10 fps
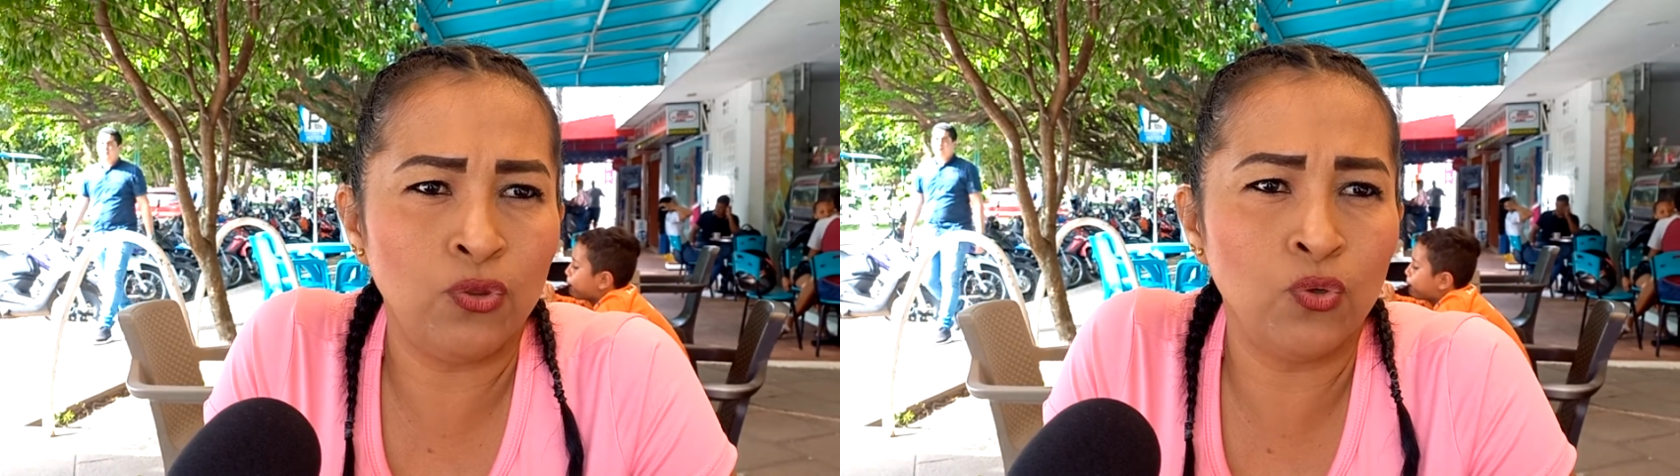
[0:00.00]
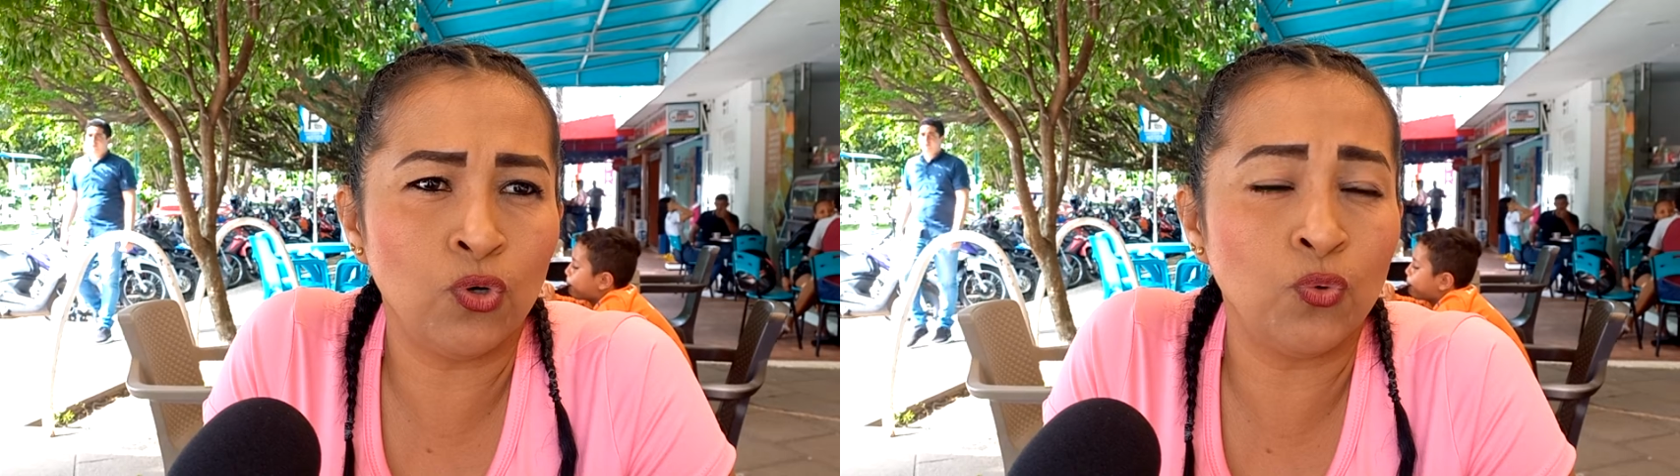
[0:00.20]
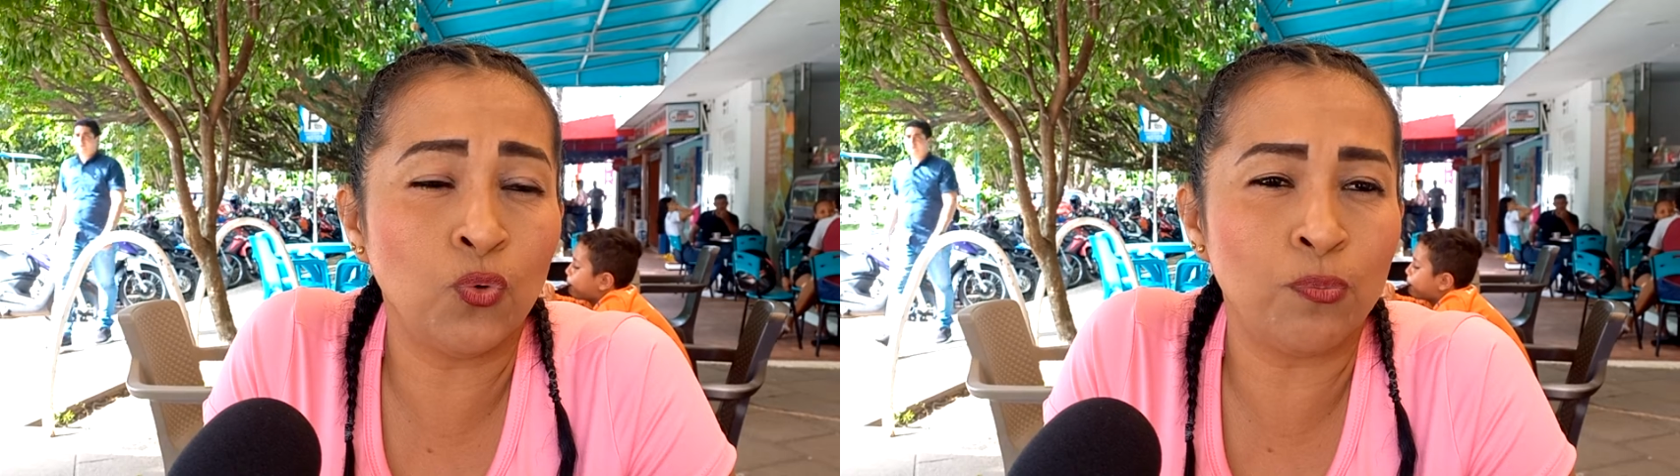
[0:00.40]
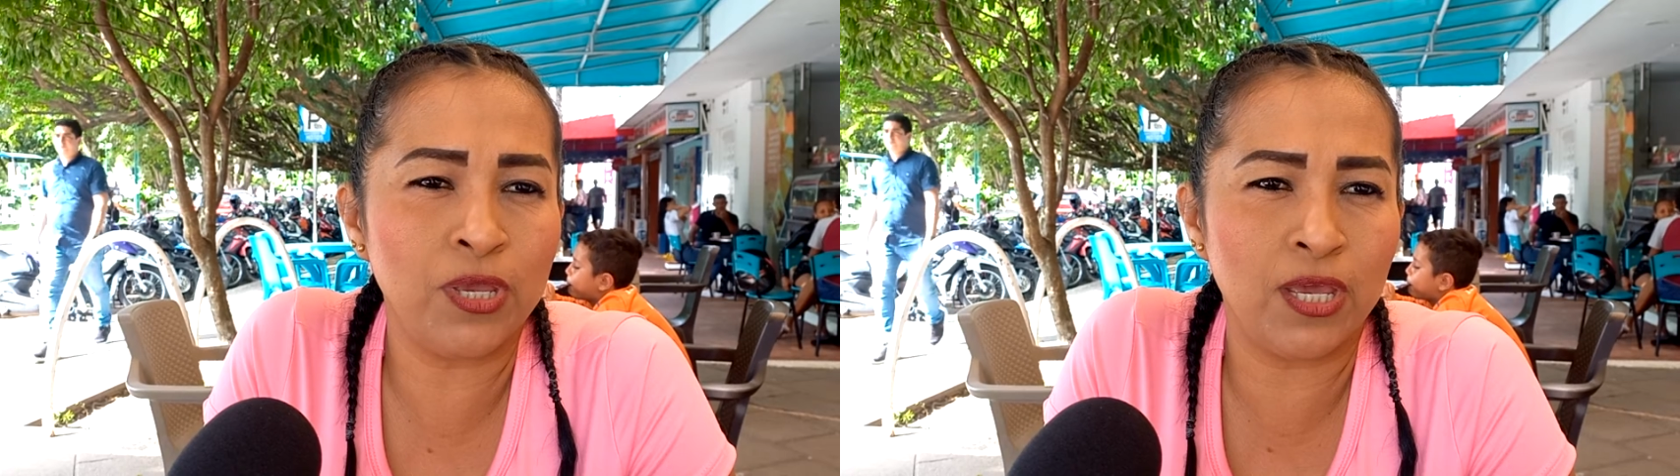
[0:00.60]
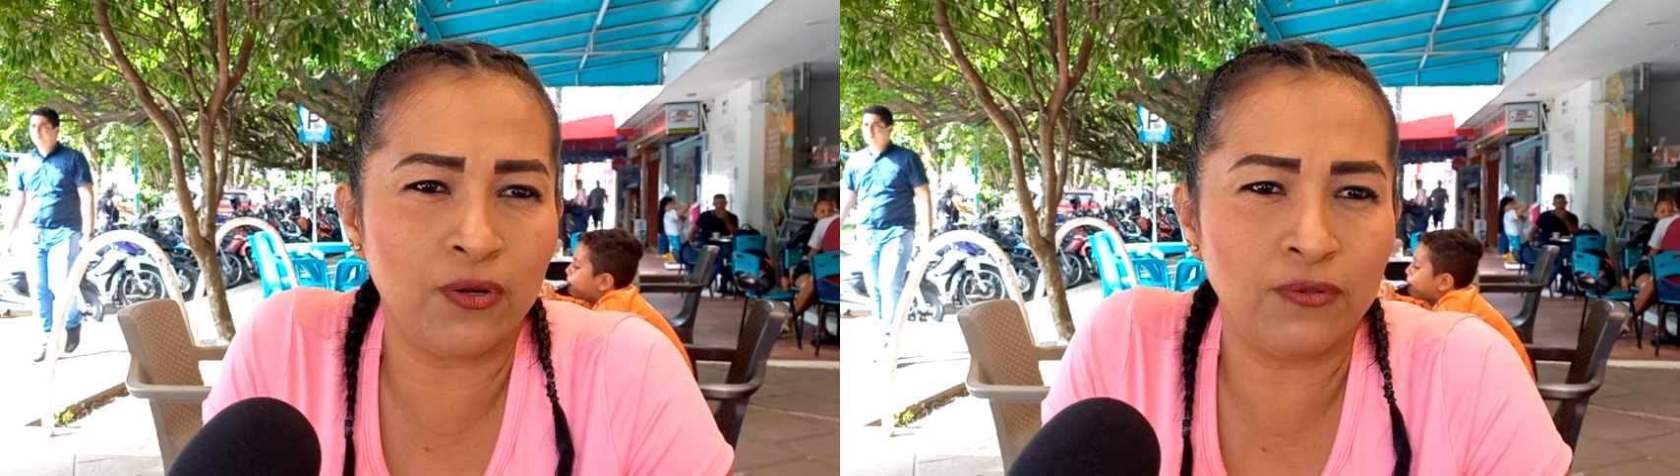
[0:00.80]
no
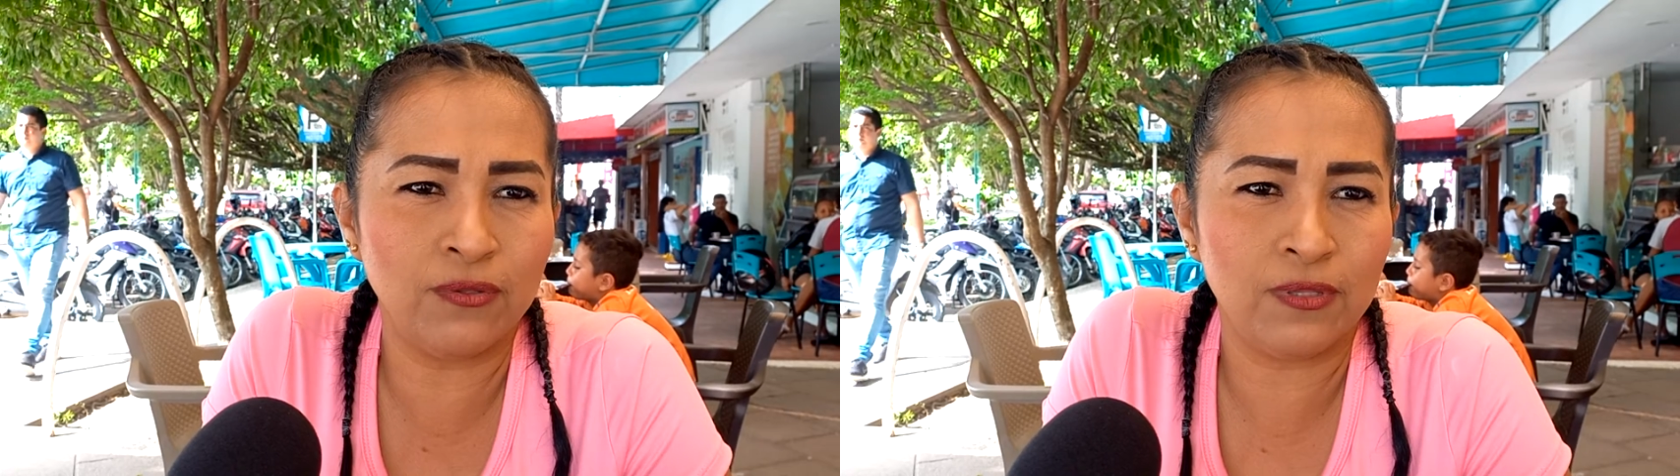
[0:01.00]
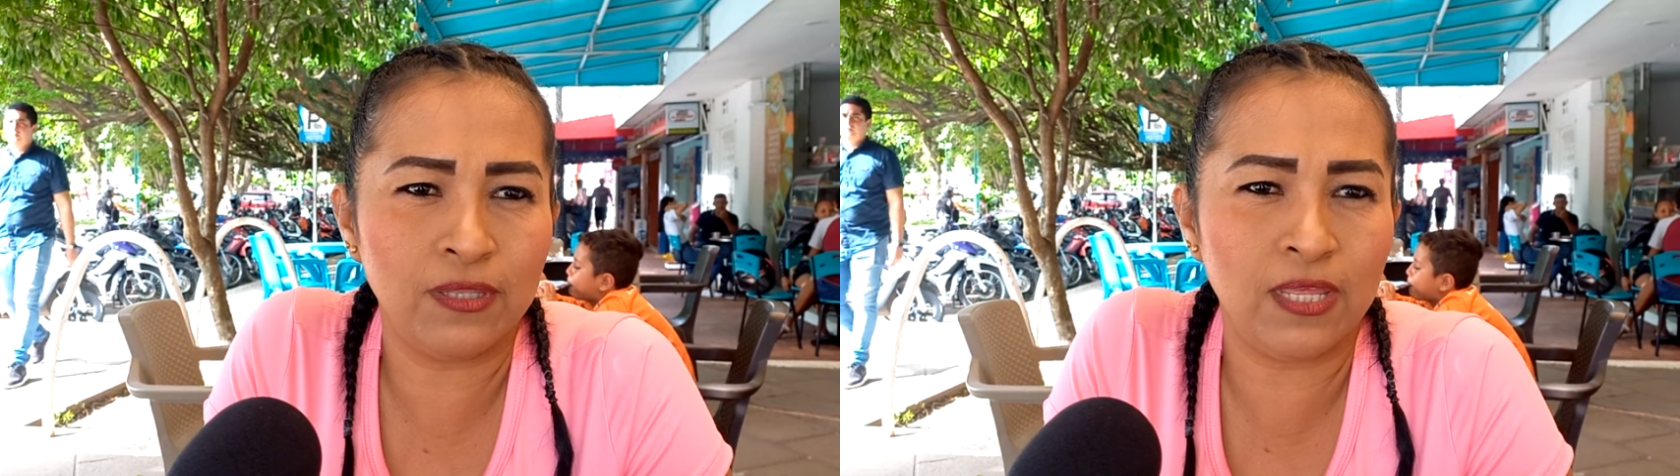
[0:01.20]
durmieron